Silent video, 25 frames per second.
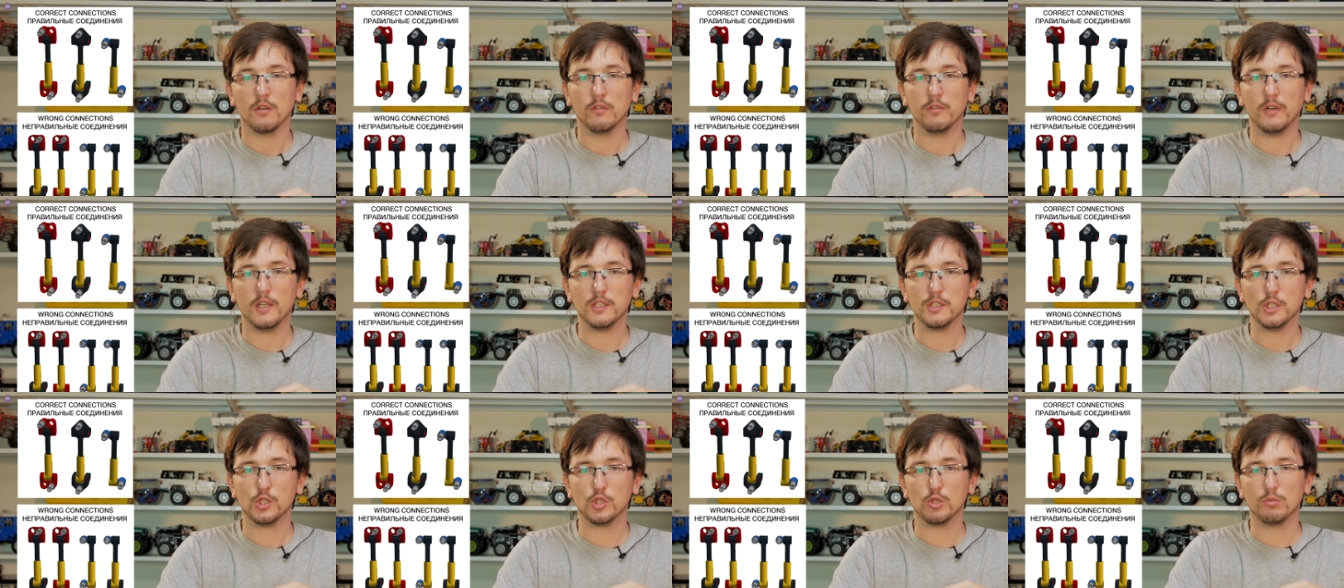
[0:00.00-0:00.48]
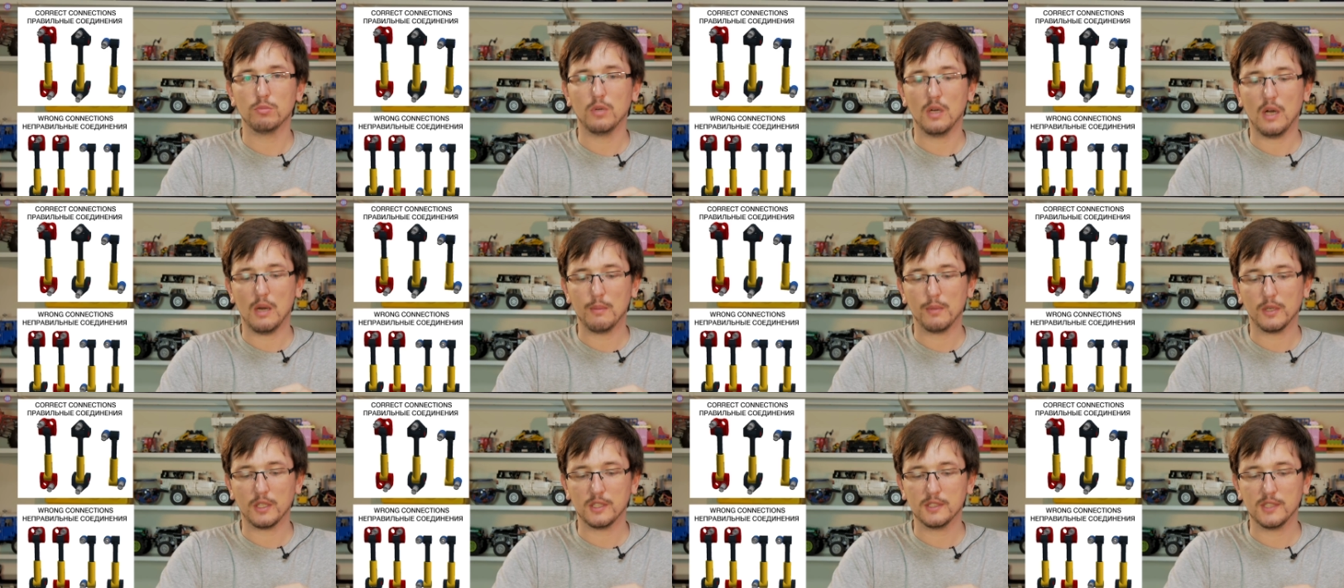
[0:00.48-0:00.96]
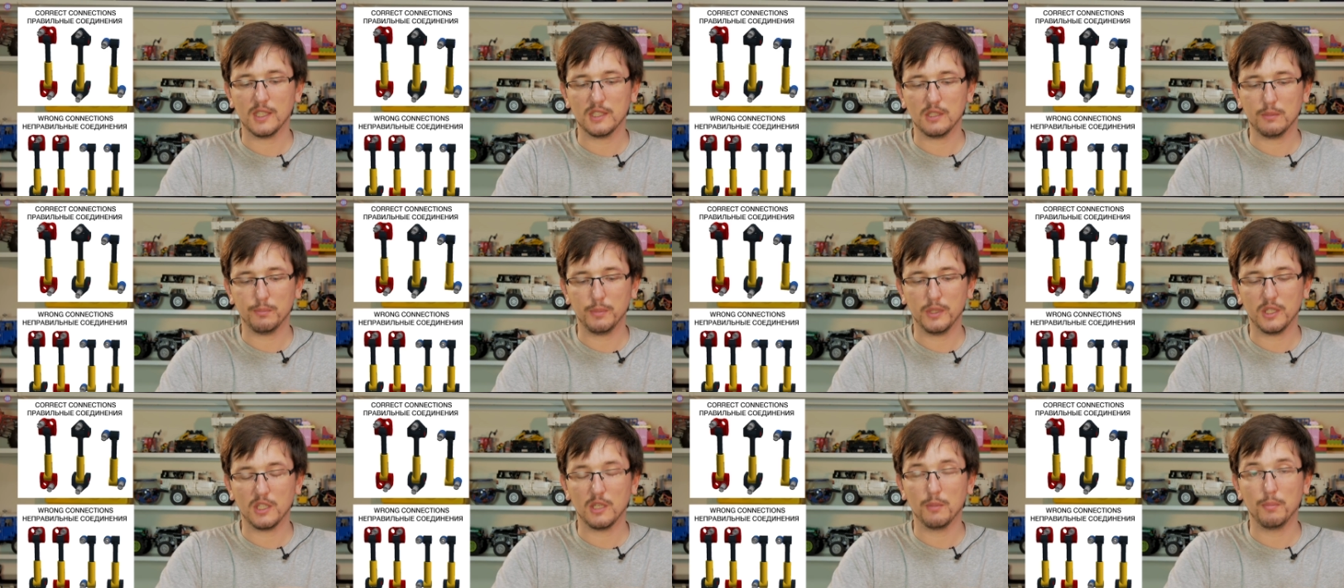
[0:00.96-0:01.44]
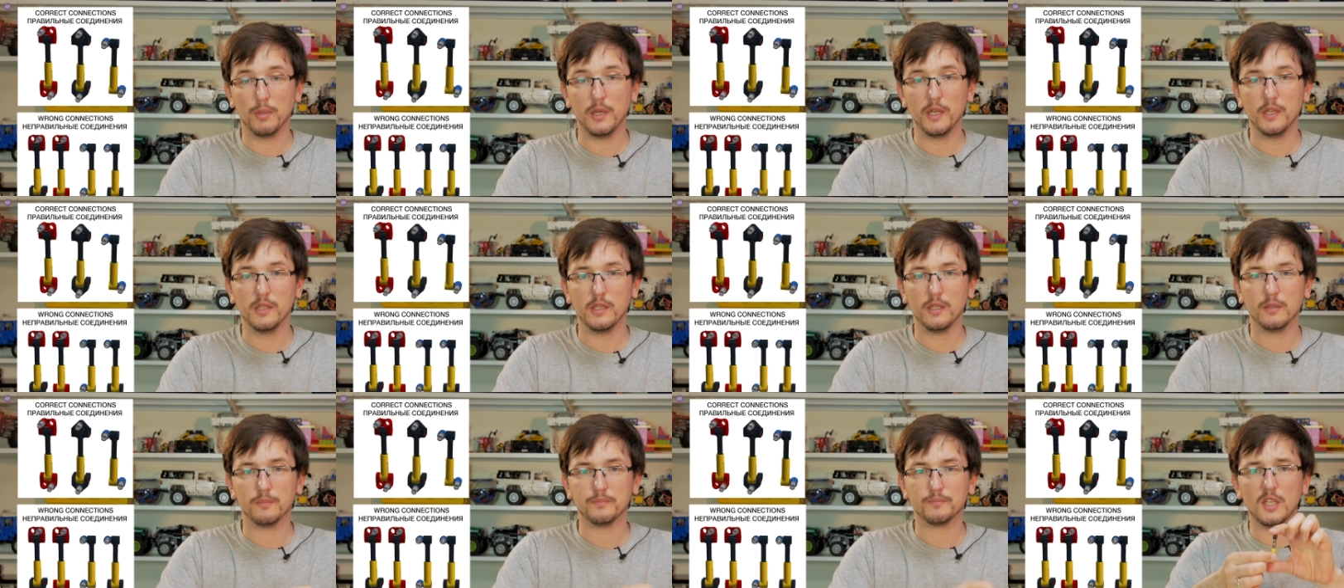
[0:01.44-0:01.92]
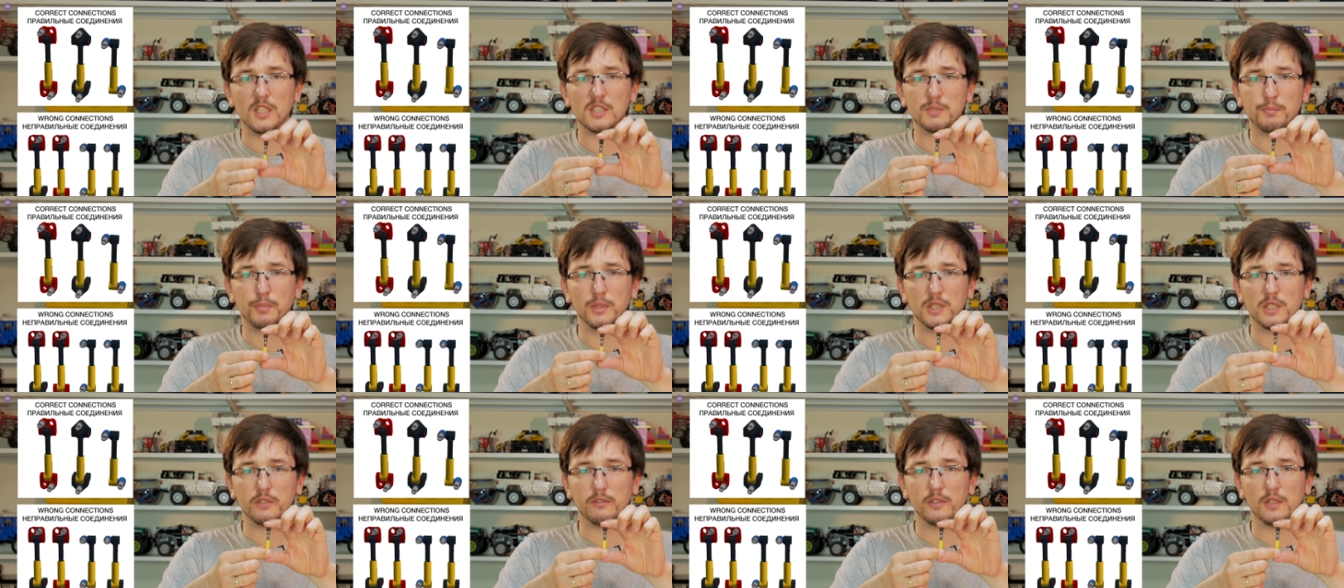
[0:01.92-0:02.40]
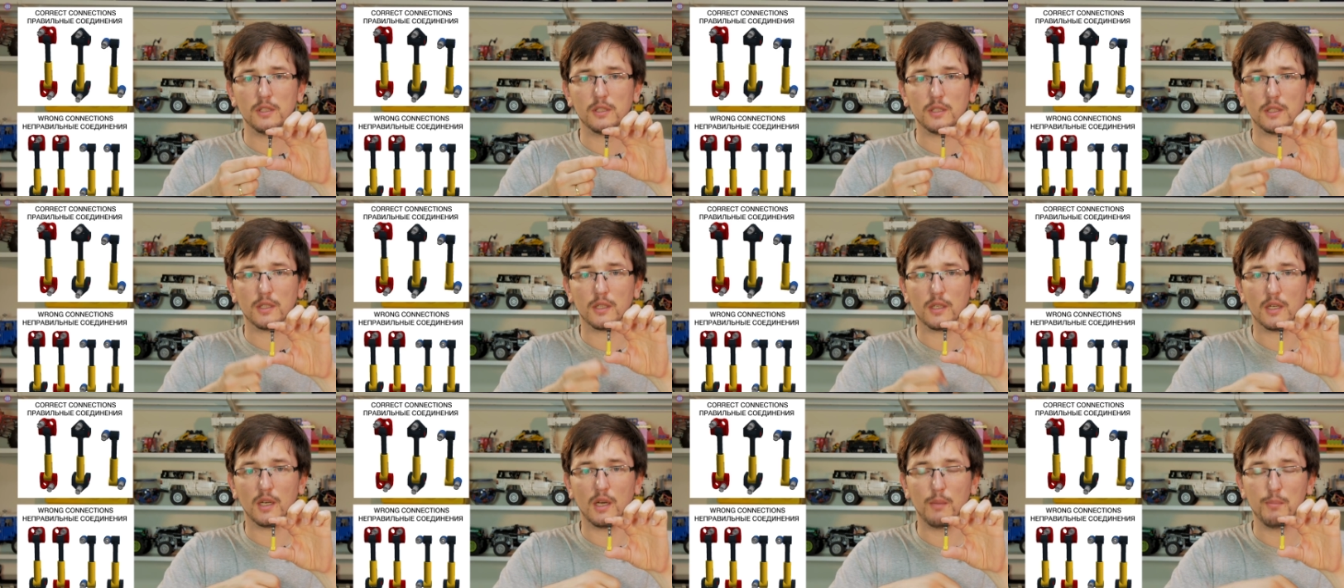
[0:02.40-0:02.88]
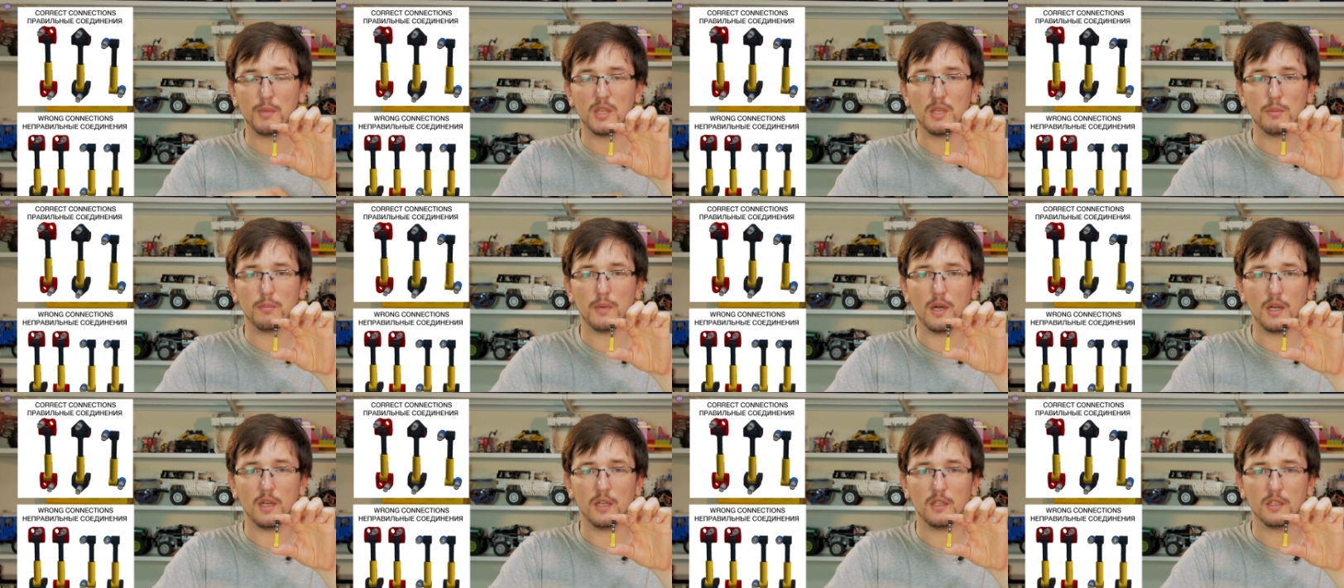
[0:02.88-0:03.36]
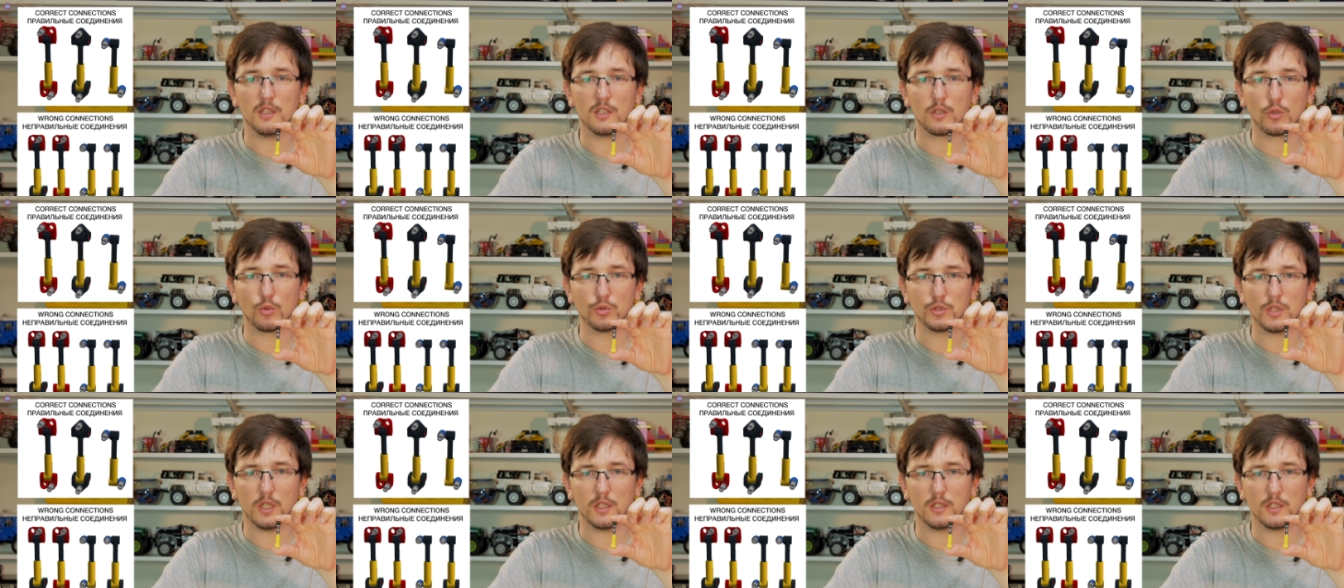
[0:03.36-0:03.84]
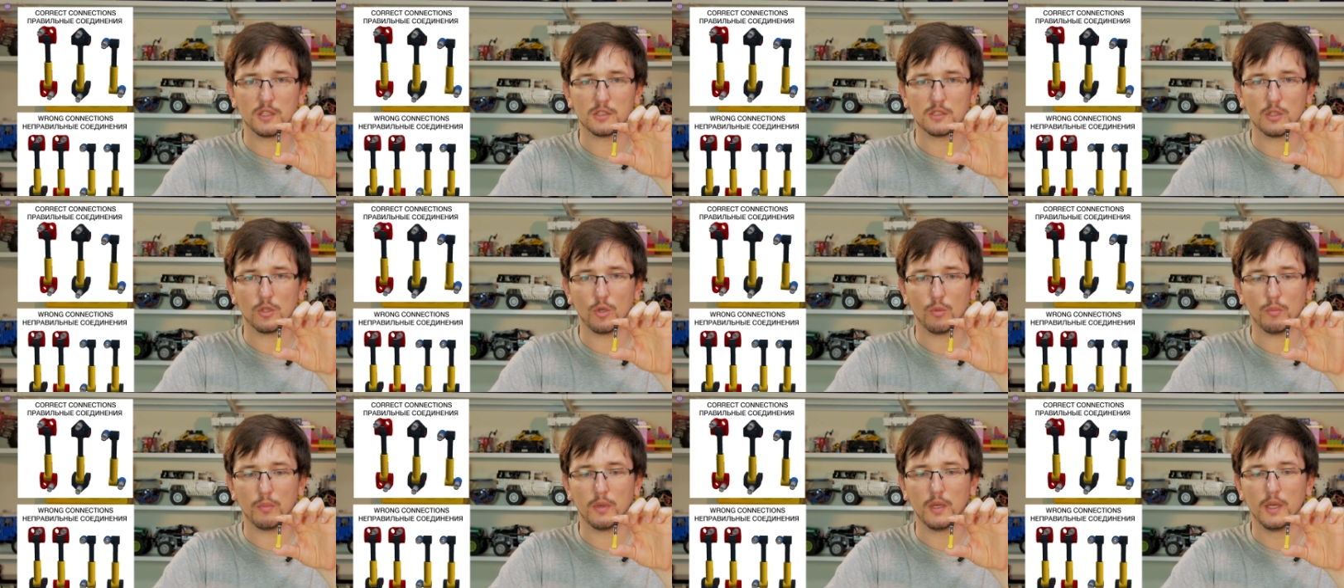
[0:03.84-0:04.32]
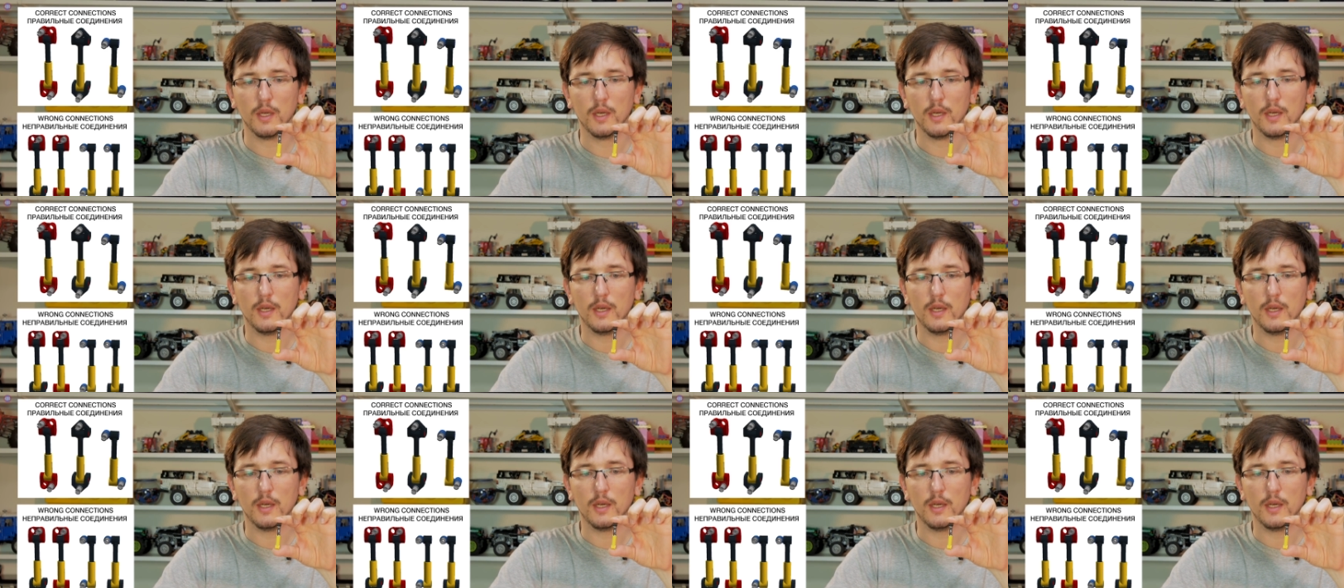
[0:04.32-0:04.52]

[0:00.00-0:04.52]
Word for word: Важно, чтобы амортизатор при креплении испытывал э, минимальные нагрузки на излом.